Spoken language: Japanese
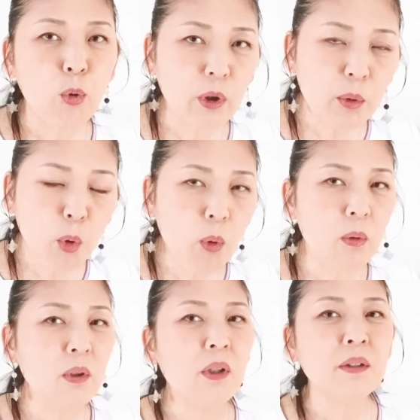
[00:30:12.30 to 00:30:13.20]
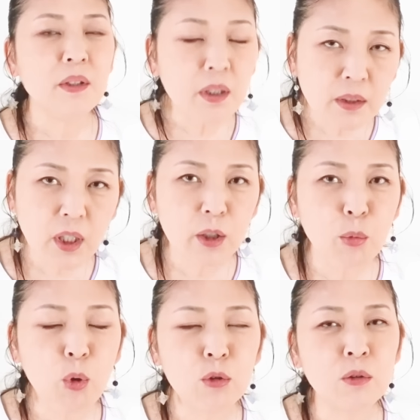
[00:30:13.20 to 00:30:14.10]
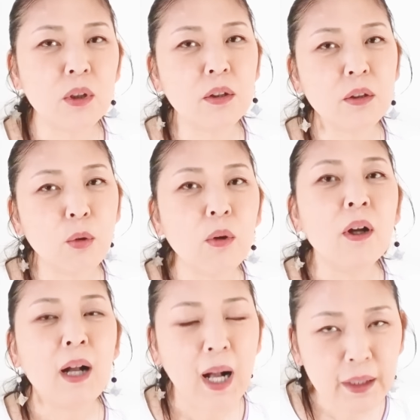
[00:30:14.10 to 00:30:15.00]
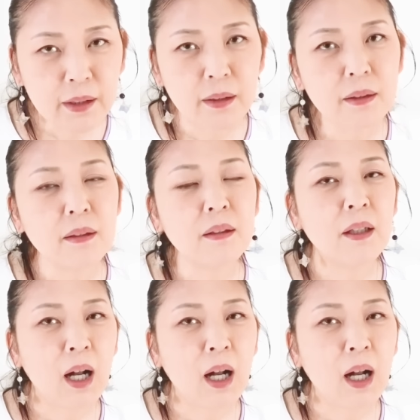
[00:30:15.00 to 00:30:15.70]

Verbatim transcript: これも全細胞君たちの愛です。